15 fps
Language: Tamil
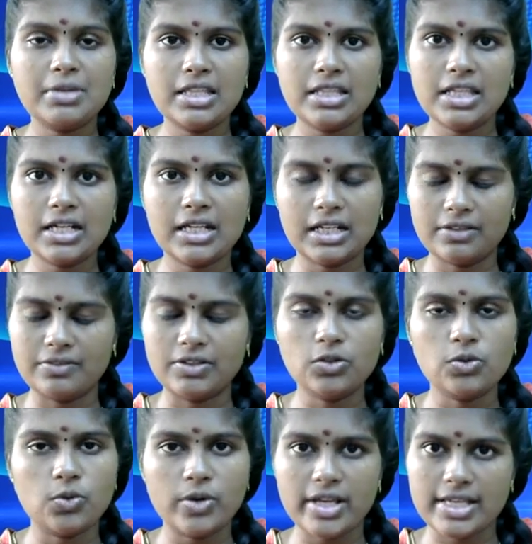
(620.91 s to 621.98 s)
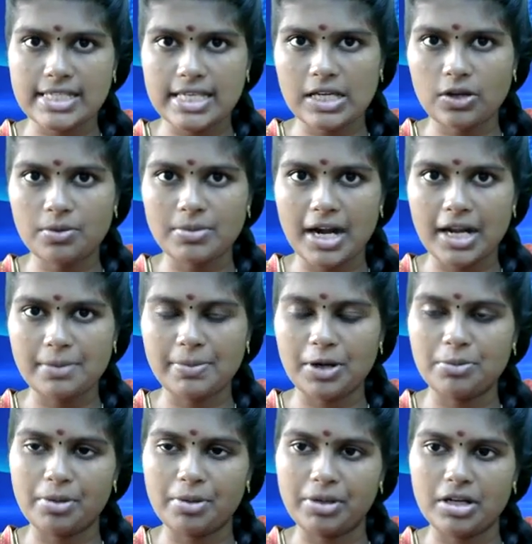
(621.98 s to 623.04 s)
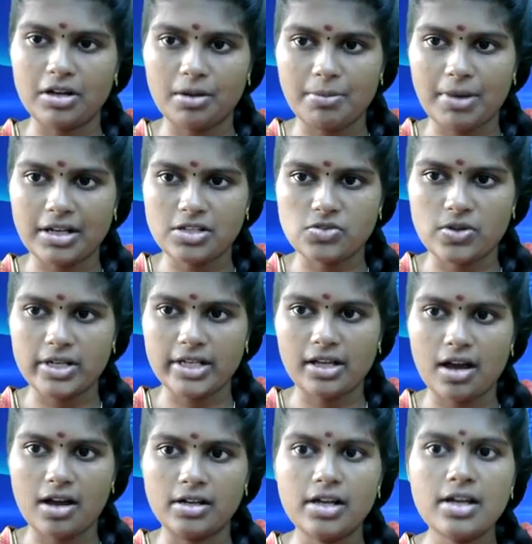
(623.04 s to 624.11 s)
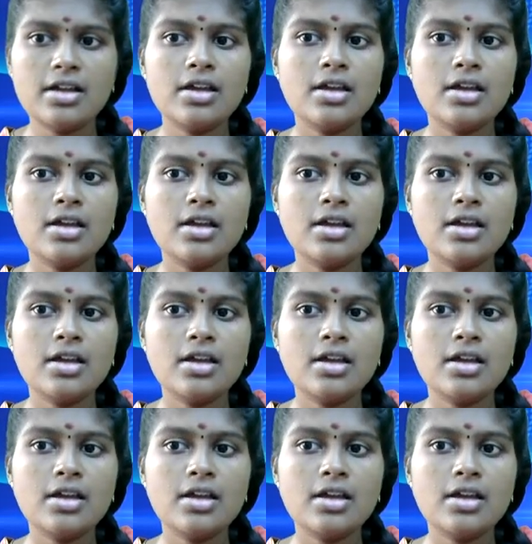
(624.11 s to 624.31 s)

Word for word: மீதி இருக்கிறது வந்து கூடிய சீக்கிரம் நடைபெறும் அப்படின்ற மாதிரி சொல்லியிருக்காங்க